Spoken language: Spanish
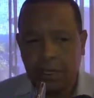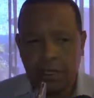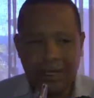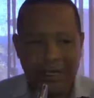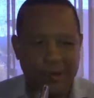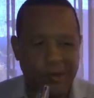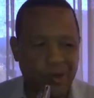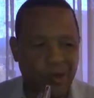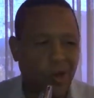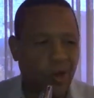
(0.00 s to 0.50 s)

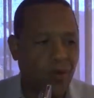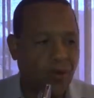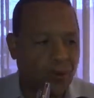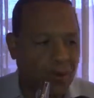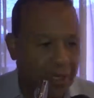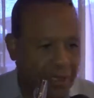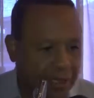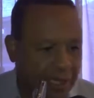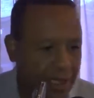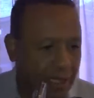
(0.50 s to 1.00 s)
que yo
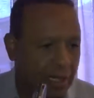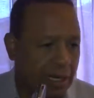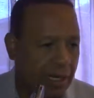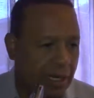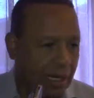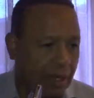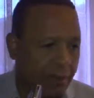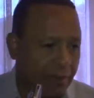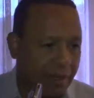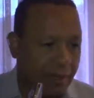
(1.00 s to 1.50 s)
ofrecí en la
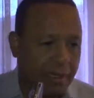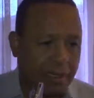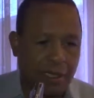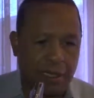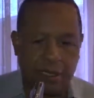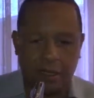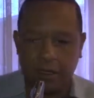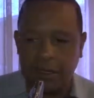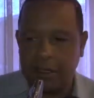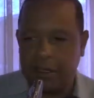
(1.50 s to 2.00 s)

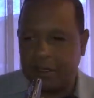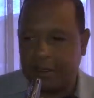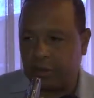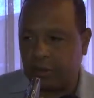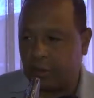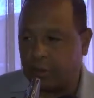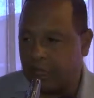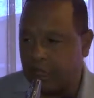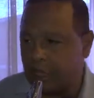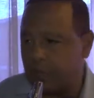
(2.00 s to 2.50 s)
campaña
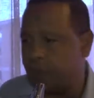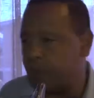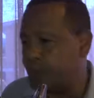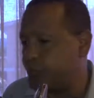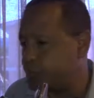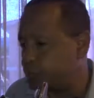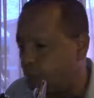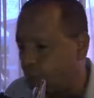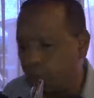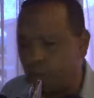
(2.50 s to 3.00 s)
electoral en
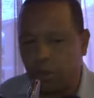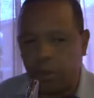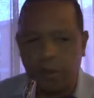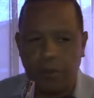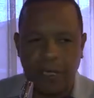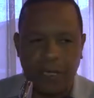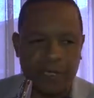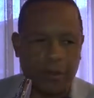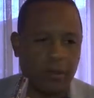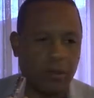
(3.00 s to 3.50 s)
todos los
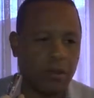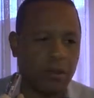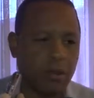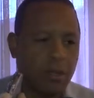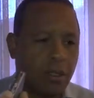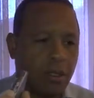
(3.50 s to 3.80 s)
barrios